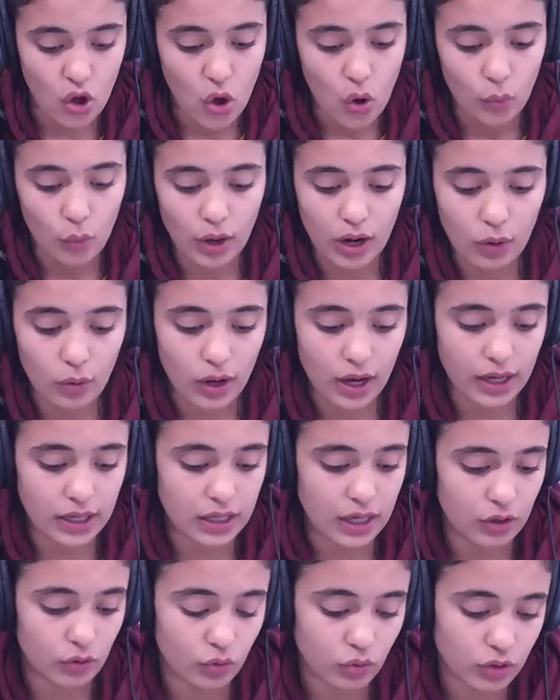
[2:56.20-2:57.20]
ولو
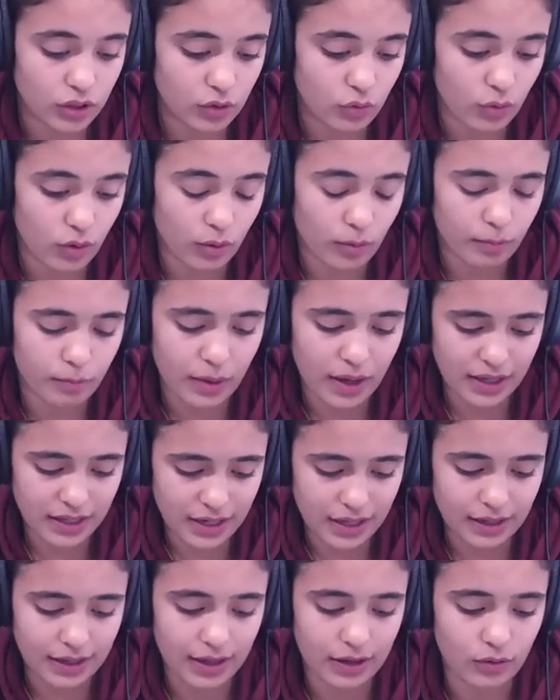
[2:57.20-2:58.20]
خيروني
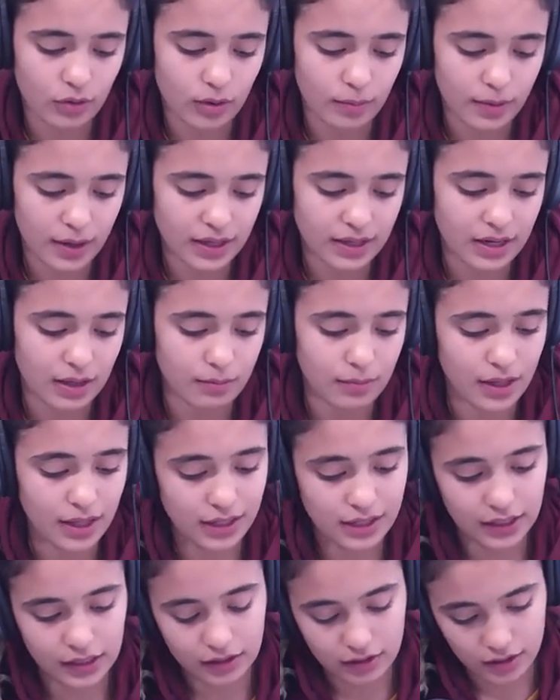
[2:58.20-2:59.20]
بينك وبين
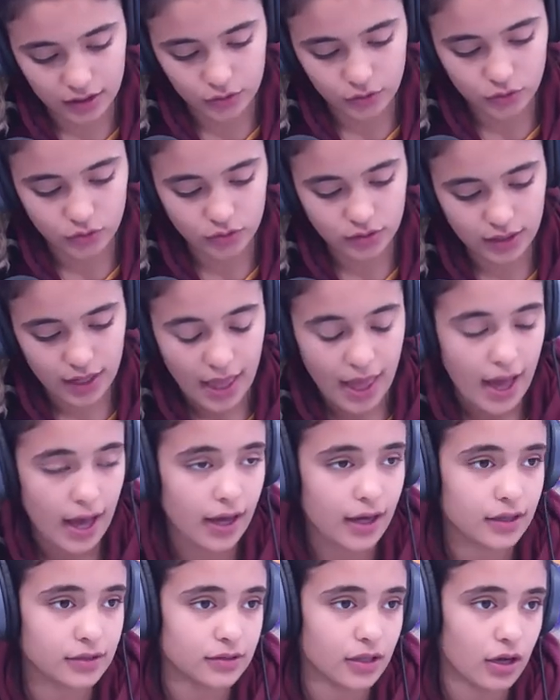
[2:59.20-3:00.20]
مال قارون
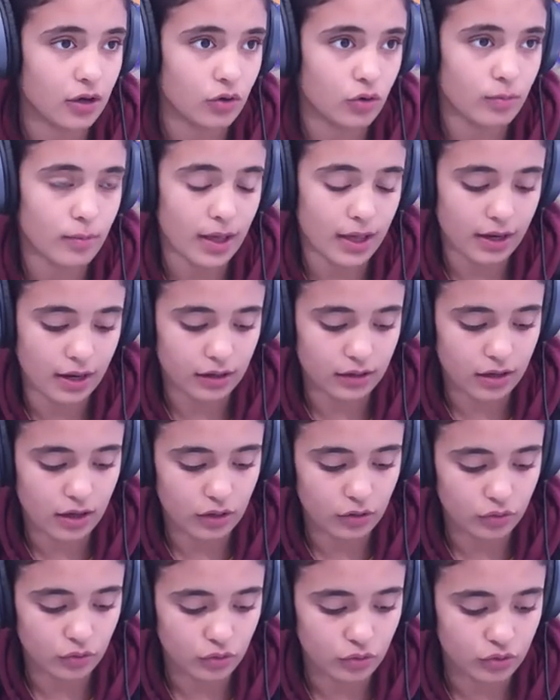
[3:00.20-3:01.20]
أختار مال
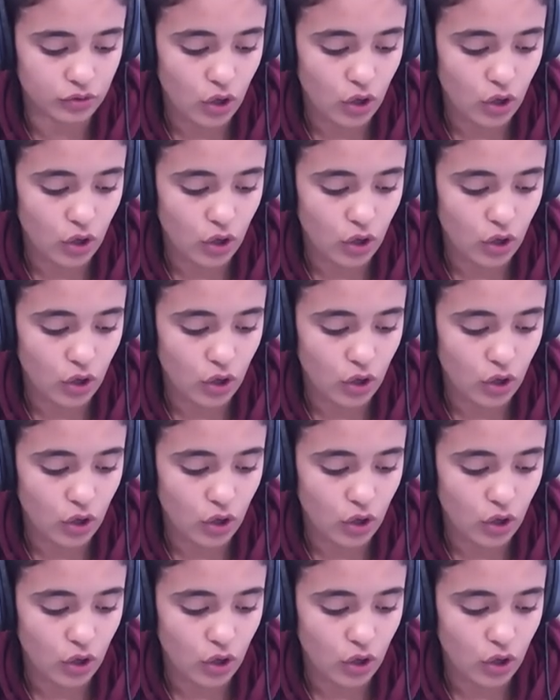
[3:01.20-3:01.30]
قارون